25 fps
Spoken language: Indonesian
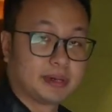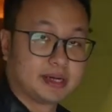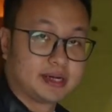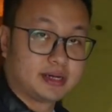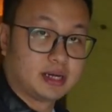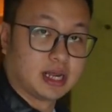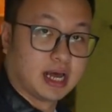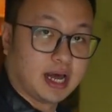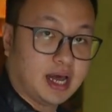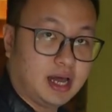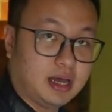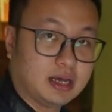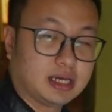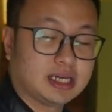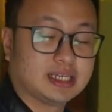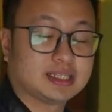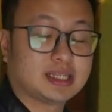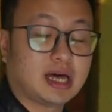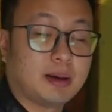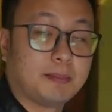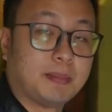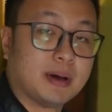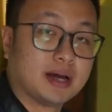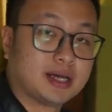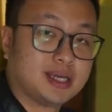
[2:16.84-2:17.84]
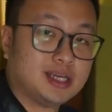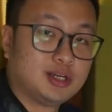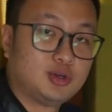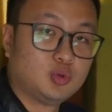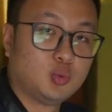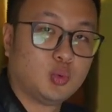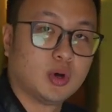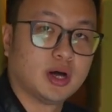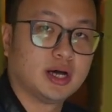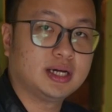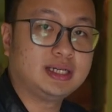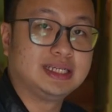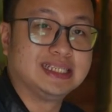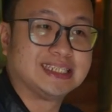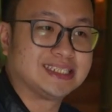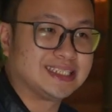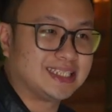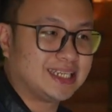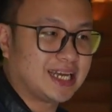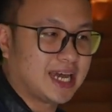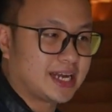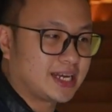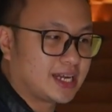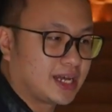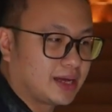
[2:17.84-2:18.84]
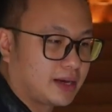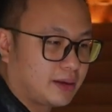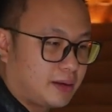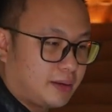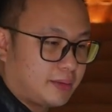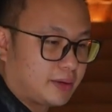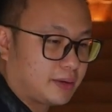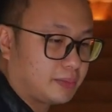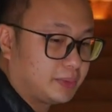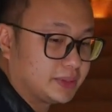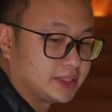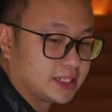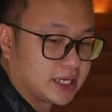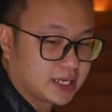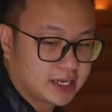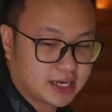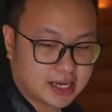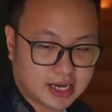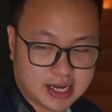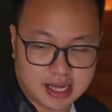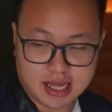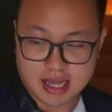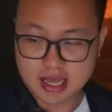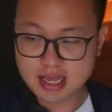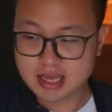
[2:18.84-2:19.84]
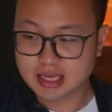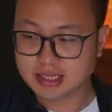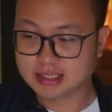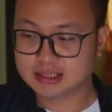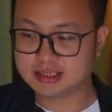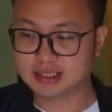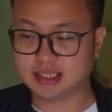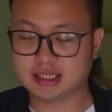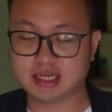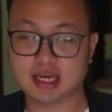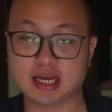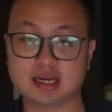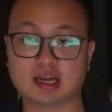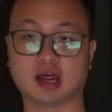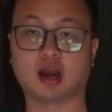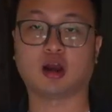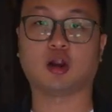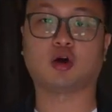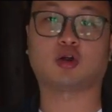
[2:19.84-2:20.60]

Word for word: bedah, kita bagi dua. Di sini ada kamar penjaga, sini ada